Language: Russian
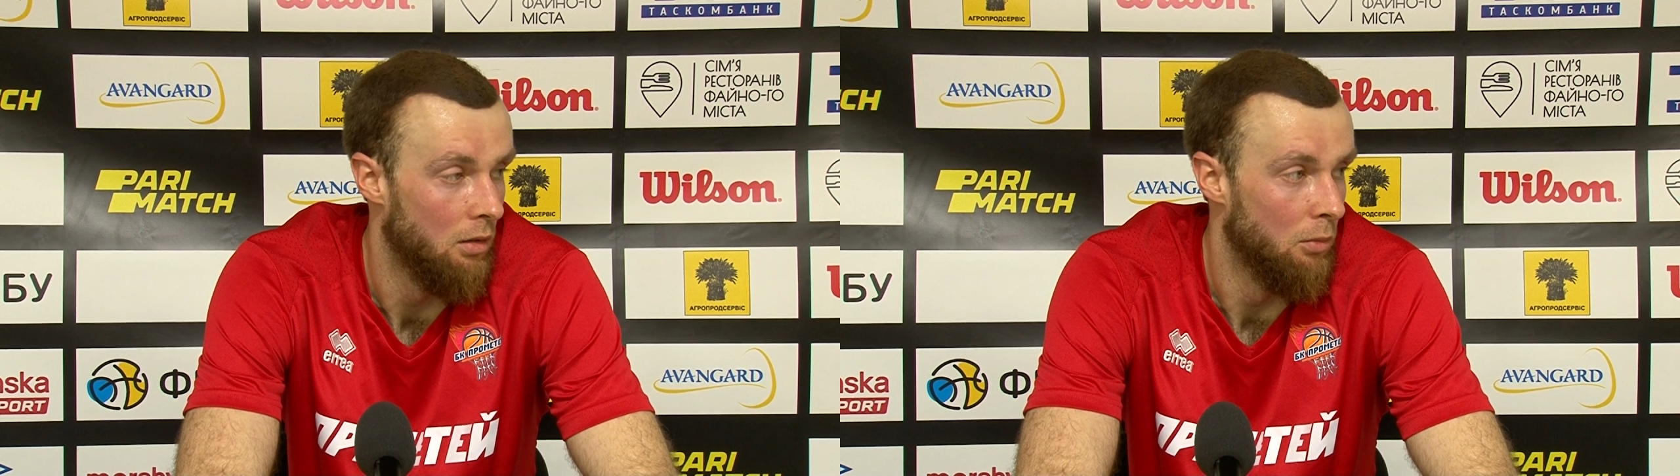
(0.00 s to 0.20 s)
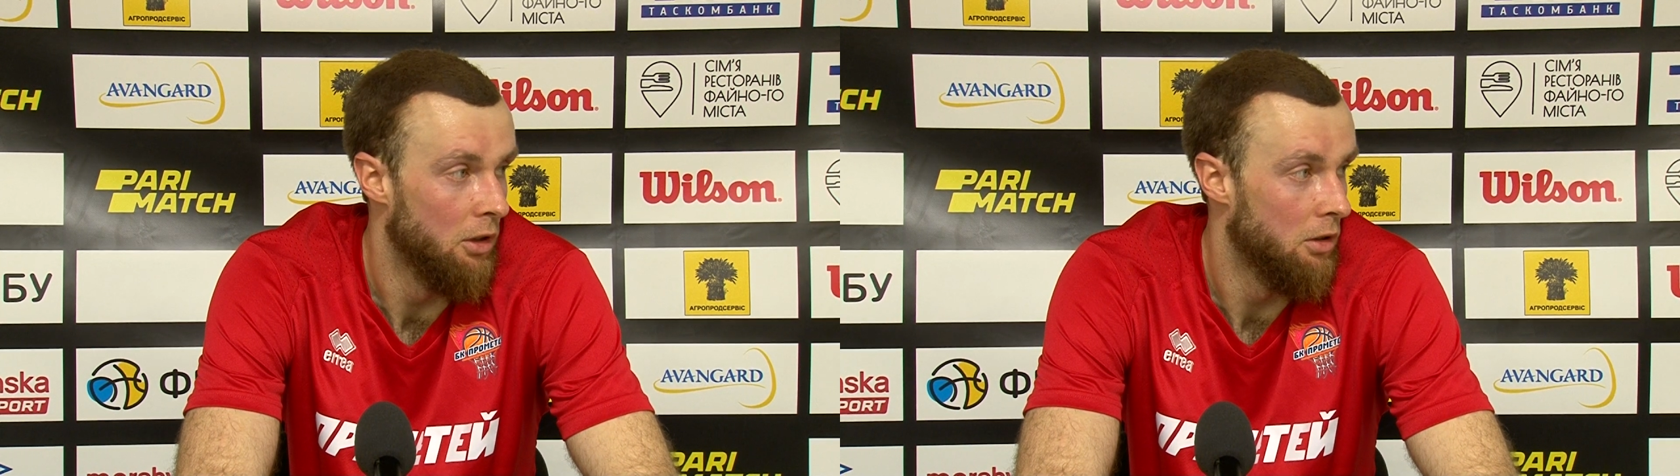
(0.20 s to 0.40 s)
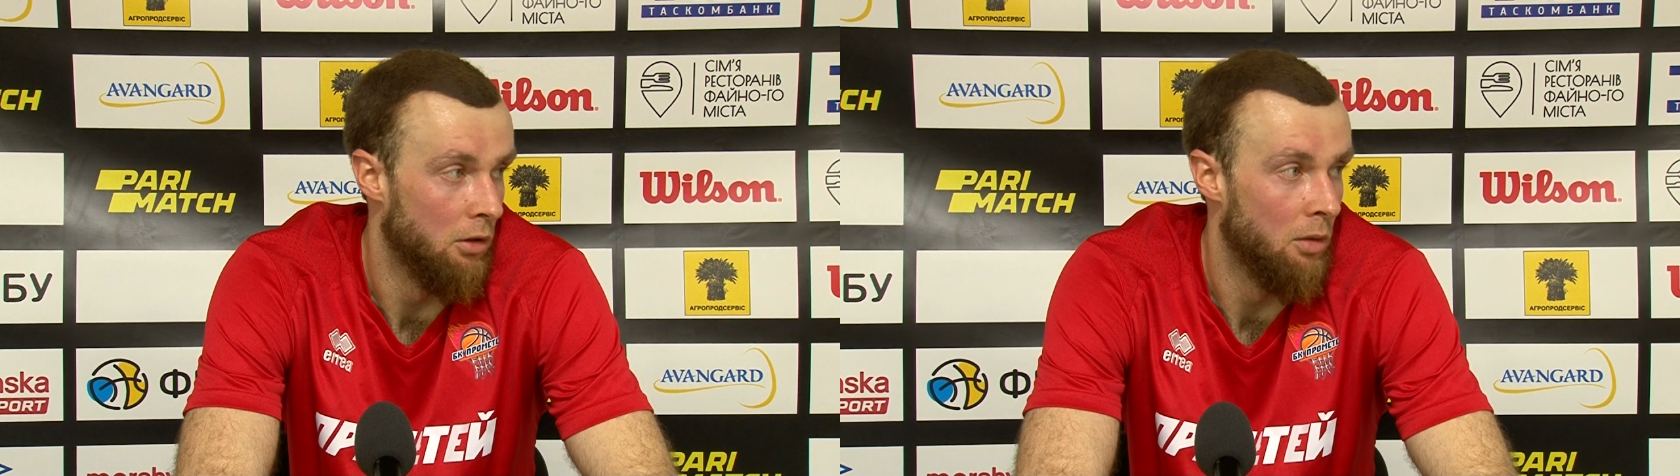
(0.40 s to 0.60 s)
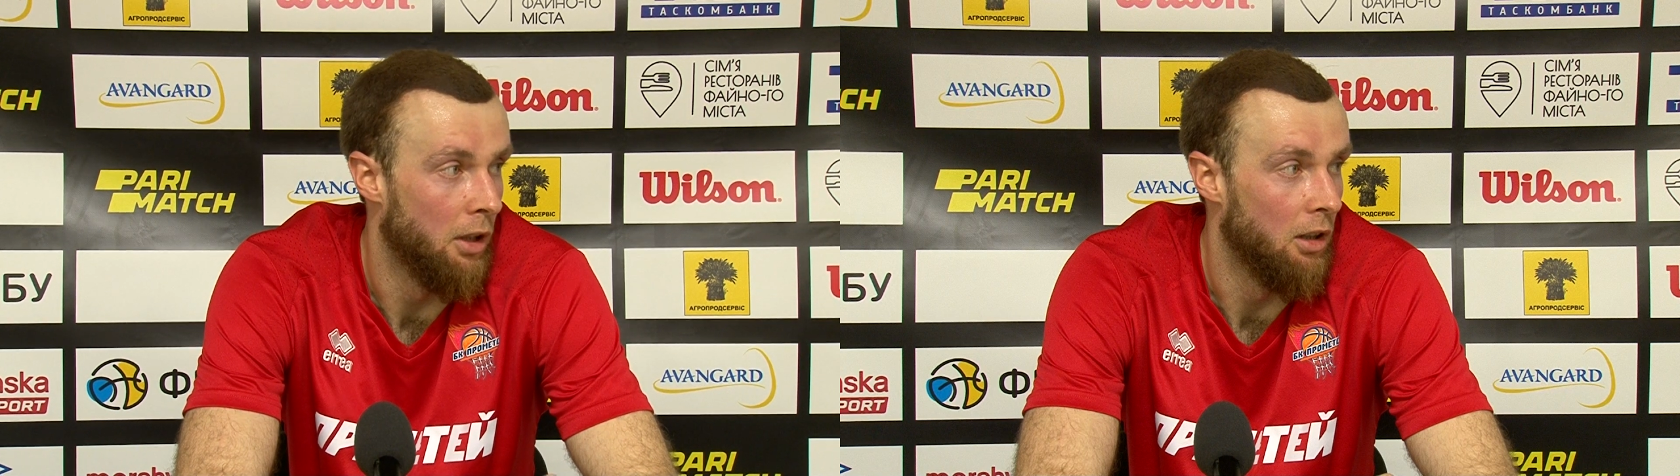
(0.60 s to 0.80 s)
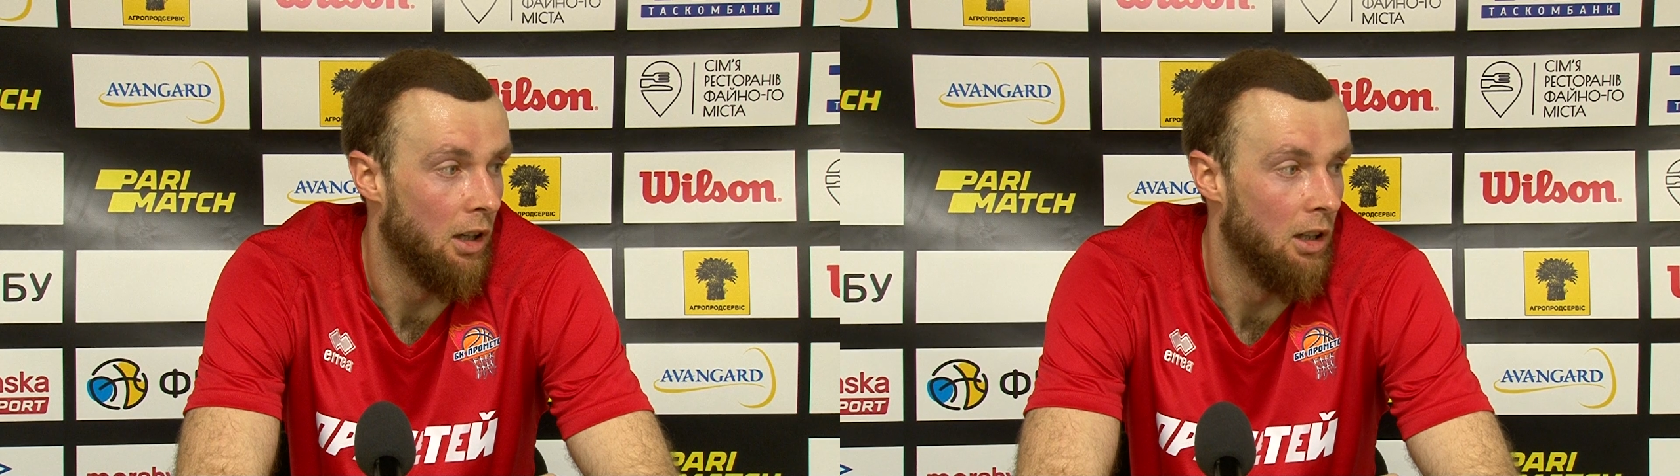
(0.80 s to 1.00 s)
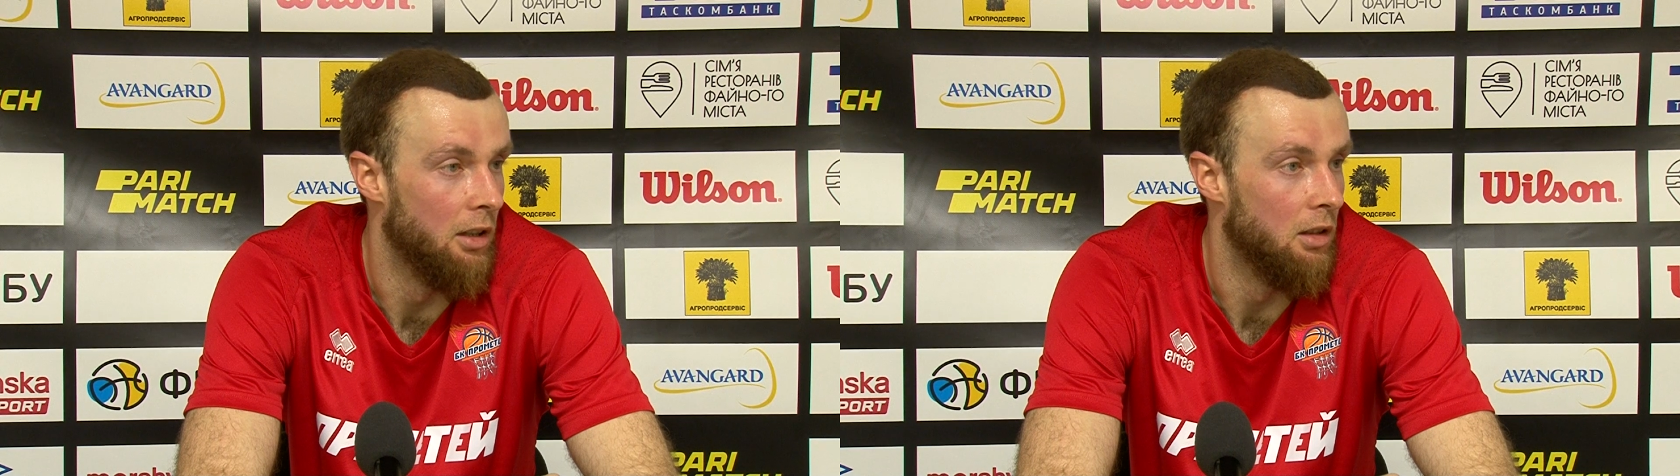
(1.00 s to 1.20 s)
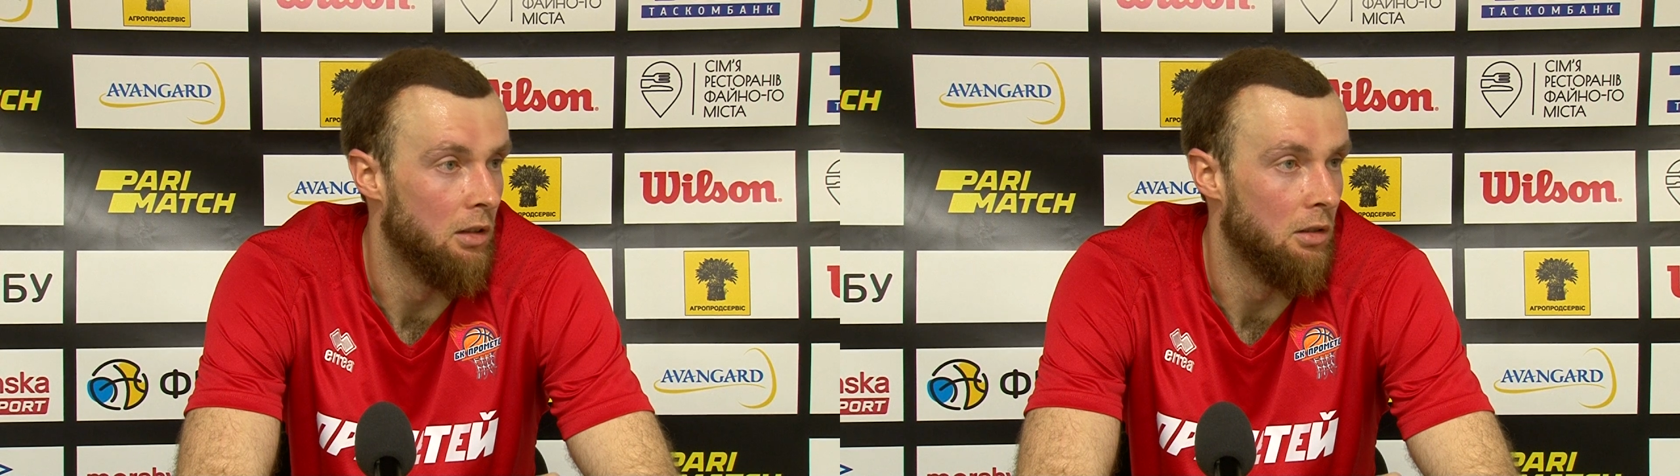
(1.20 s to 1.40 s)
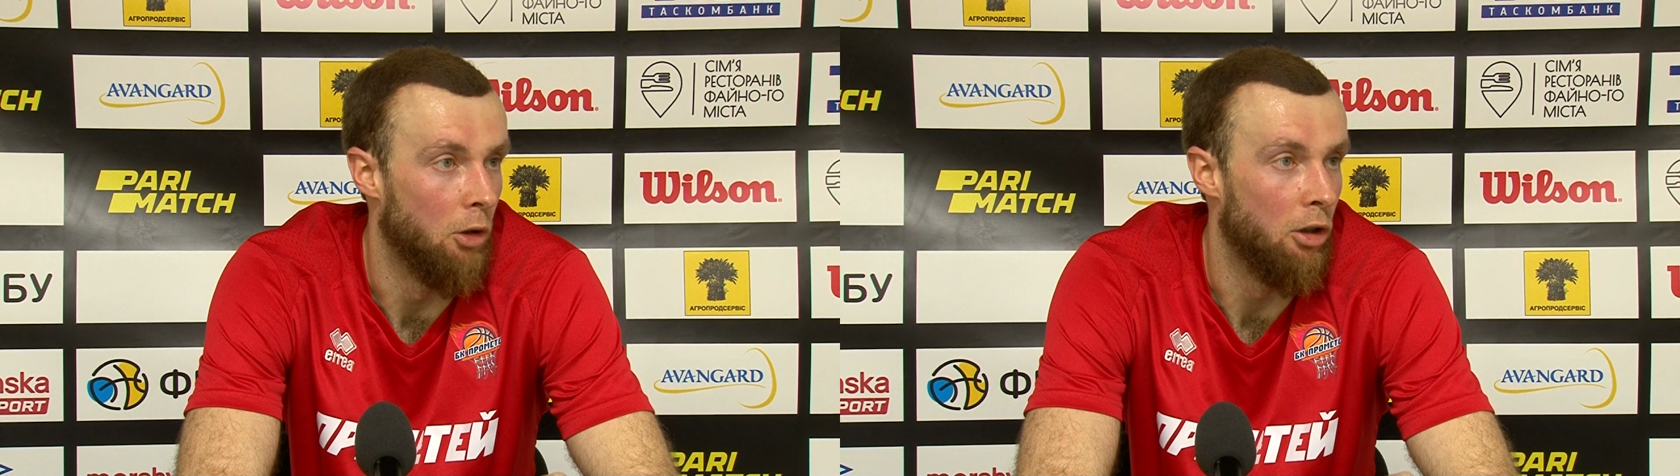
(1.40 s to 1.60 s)
Мы сегодня
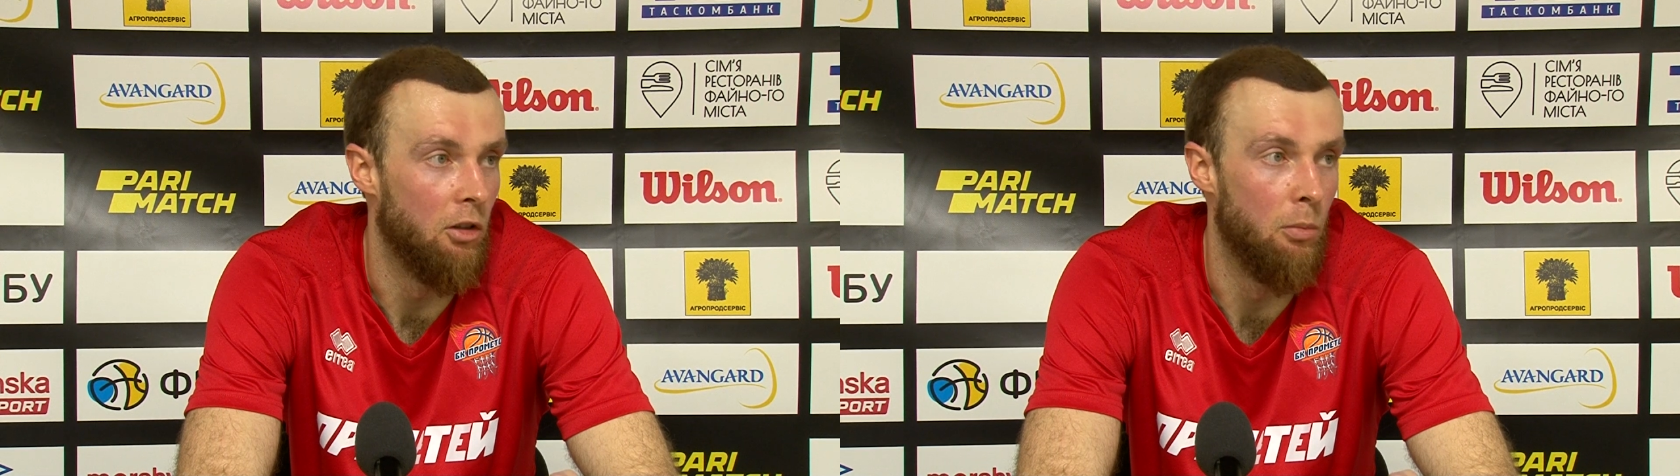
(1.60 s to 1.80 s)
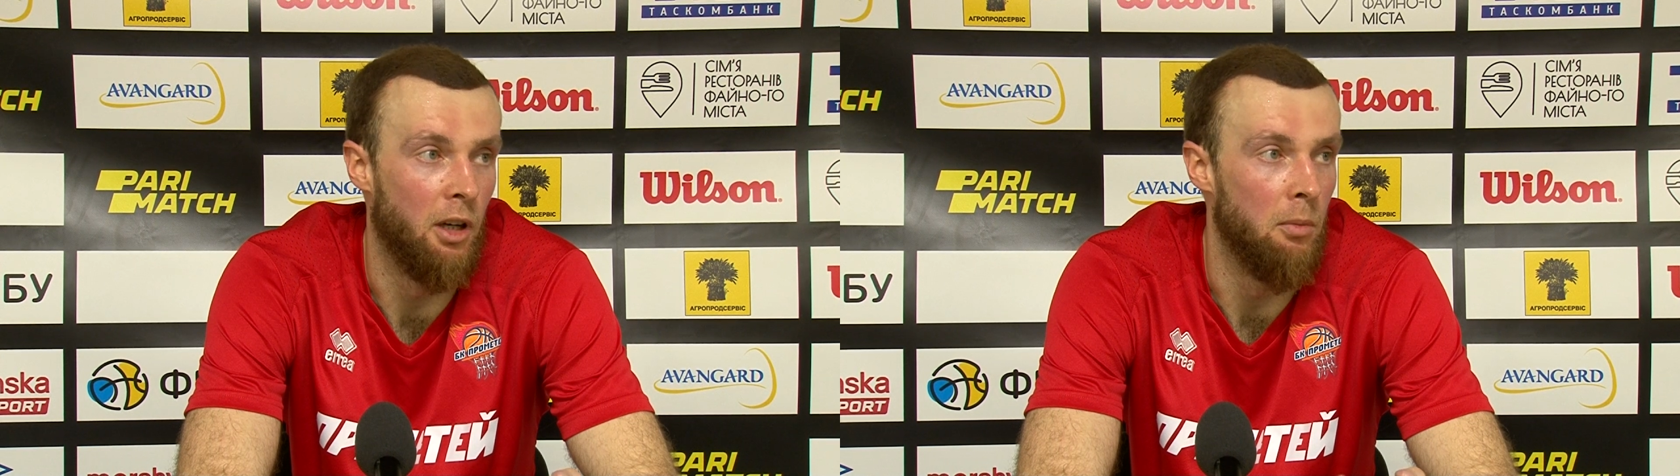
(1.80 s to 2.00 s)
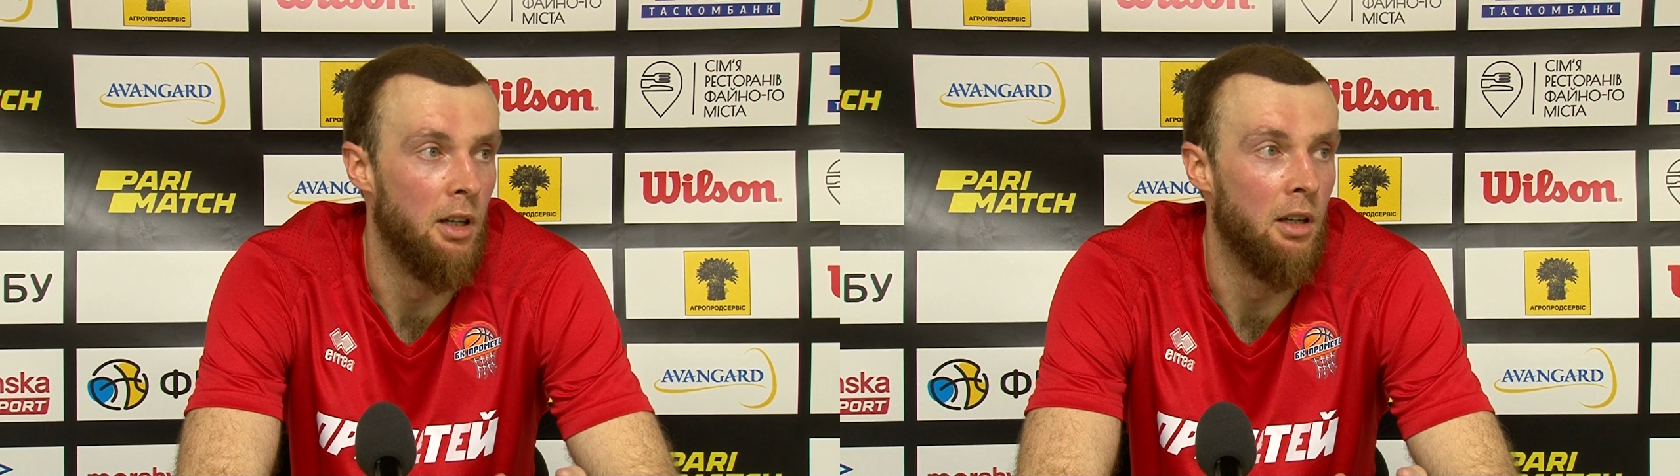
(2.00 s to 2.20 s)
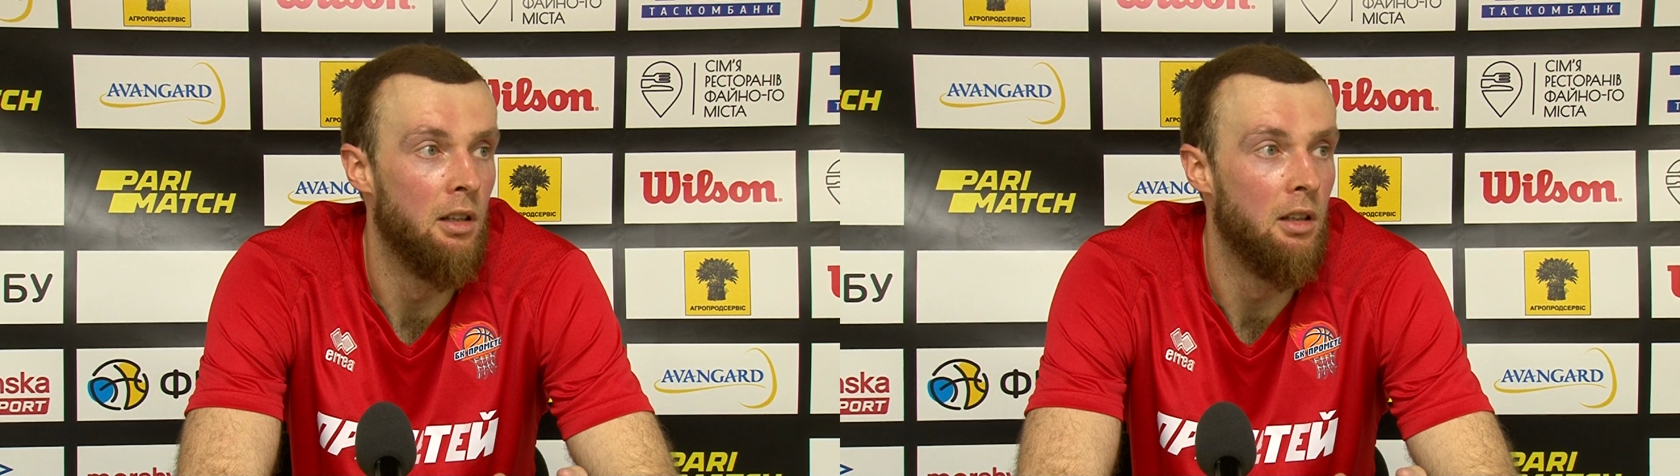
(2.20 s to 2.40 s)
проиграли только в борьбе.